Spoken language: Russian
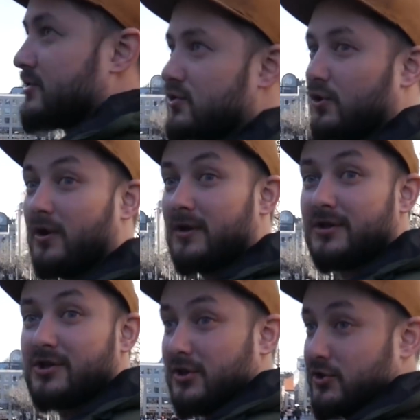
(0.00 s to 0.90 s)

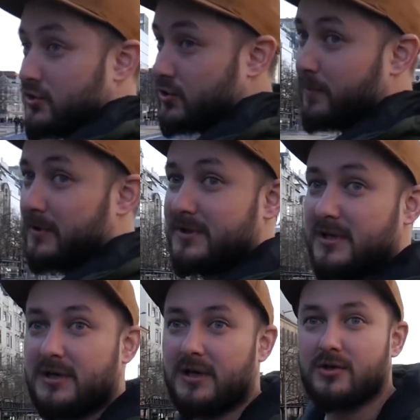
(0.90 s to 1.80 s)
солнышко, теплый
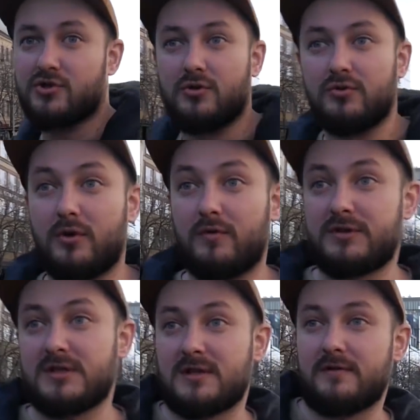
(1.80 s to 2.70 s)
день, хорошо, но
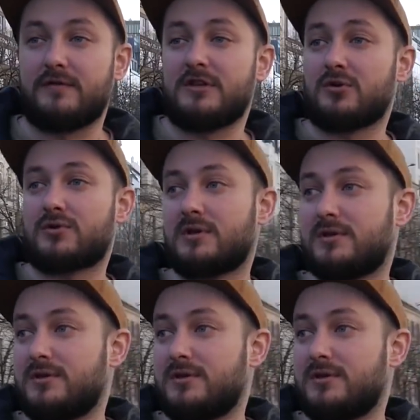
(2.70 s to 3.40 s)
вот из-за вируса